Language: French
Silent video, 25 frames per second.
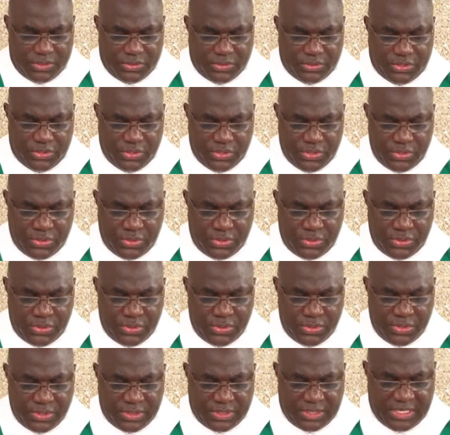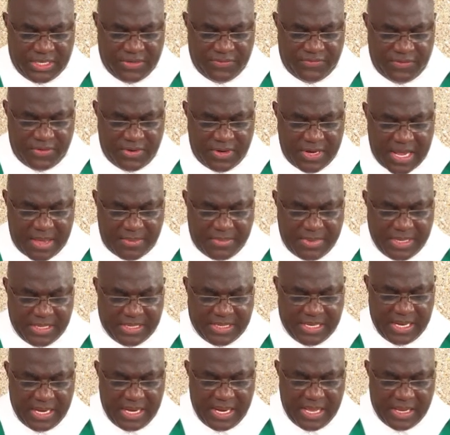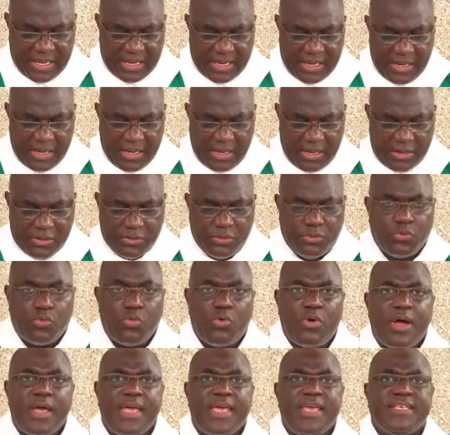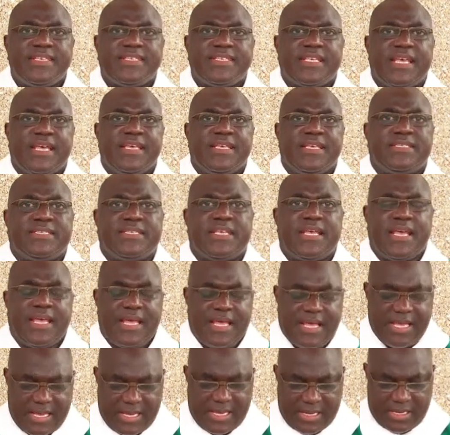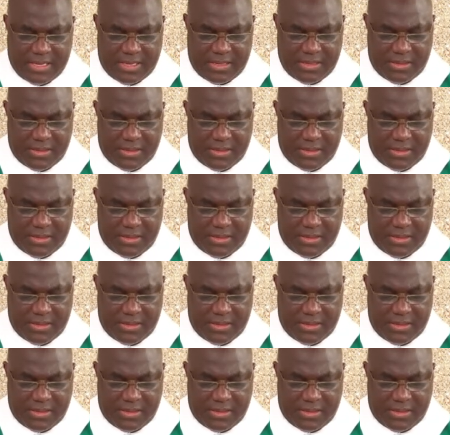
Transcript: Dieu qui veut habiter les cœurs droits et sincères,